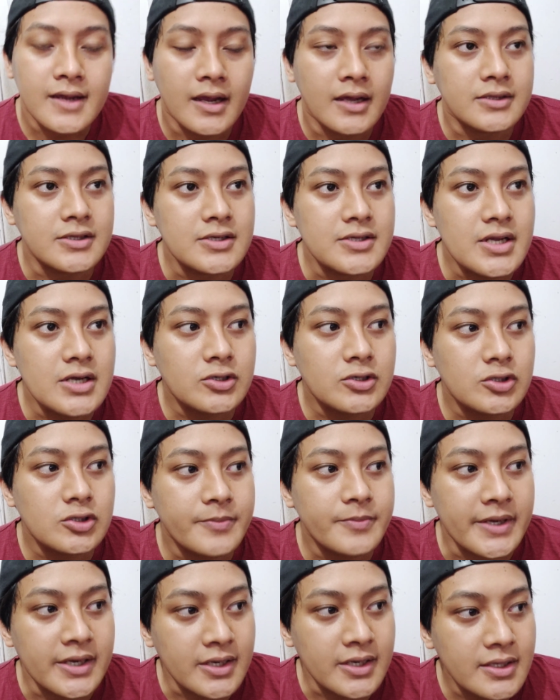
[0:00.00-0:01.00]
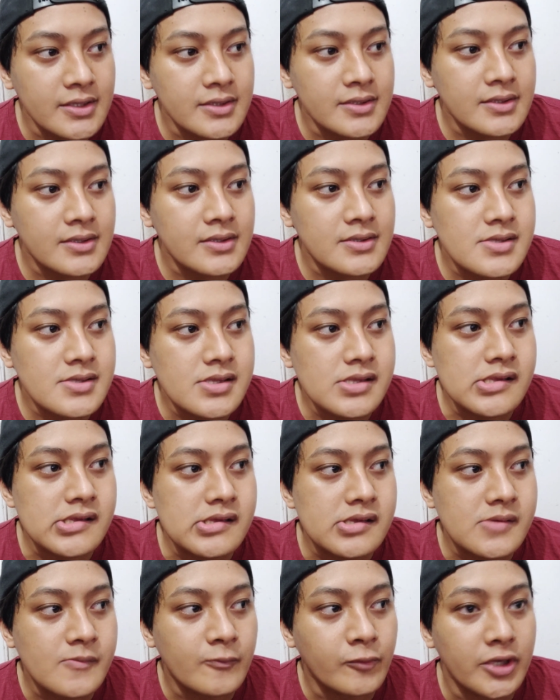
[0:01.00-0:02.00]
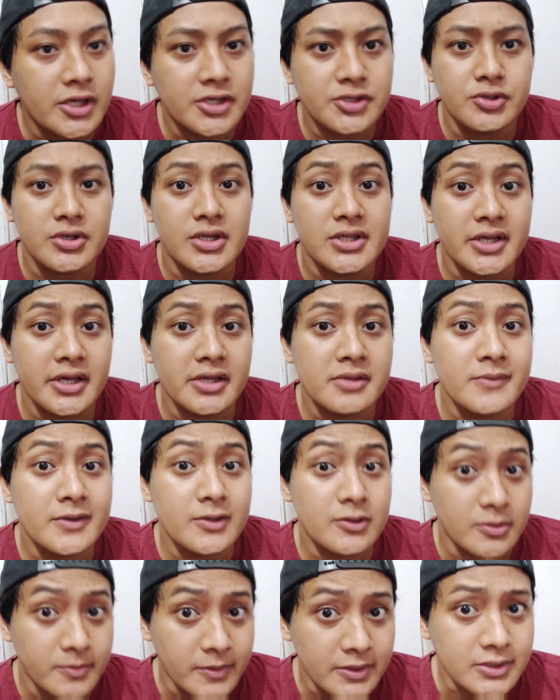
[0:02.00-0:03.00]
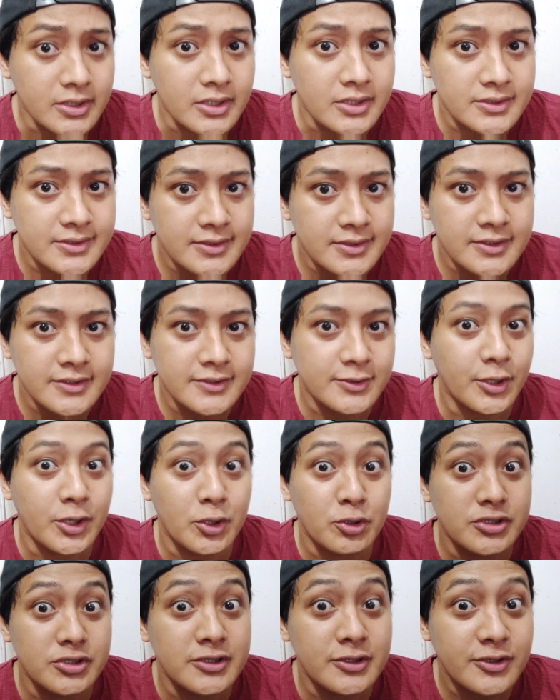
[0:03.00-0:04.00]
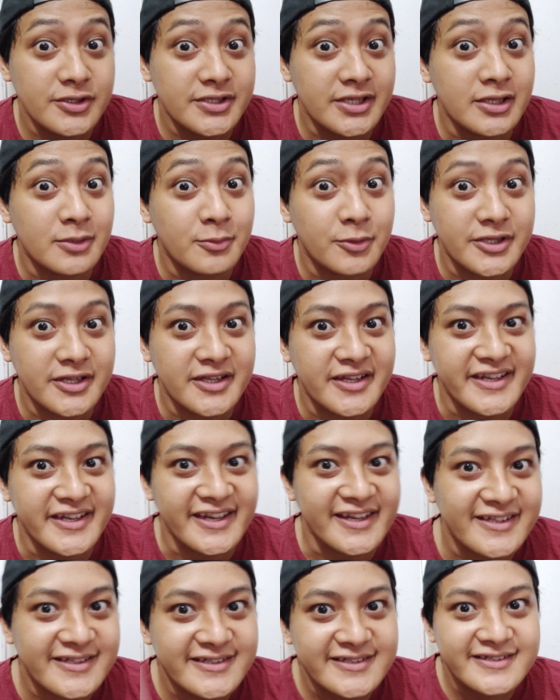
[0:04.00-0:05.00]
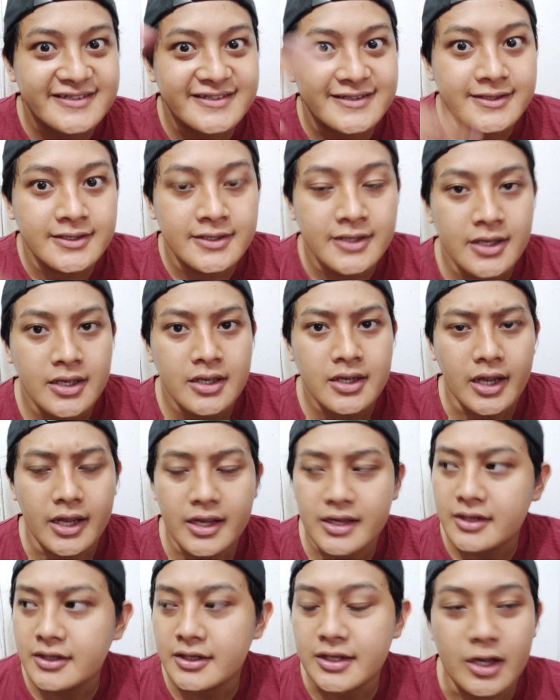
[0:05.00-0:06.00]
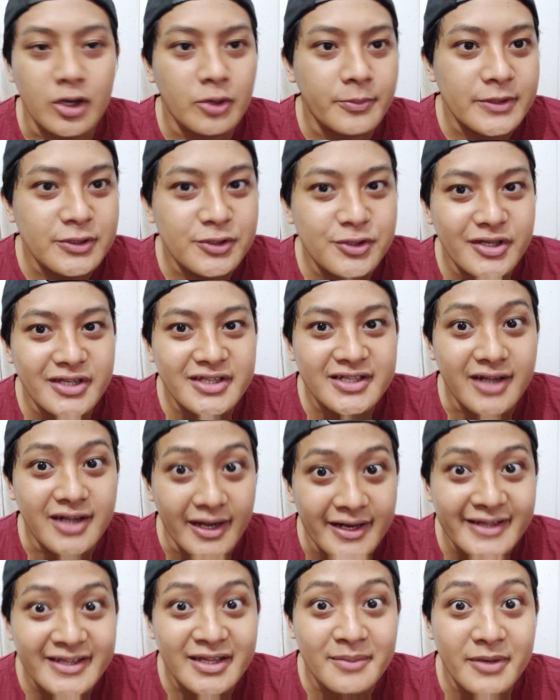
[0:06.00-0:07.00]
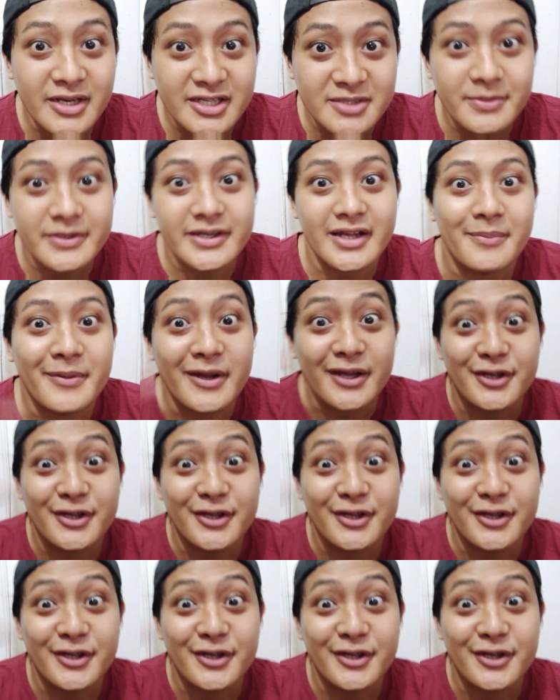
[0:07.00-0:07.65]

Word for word: intinya aku tuh pengen mulai jualan kayaknya minggu depan guys so ikuti terus channel bocahnya Gian eh iya aku pengen nunjukin ke kalian ember seperti apa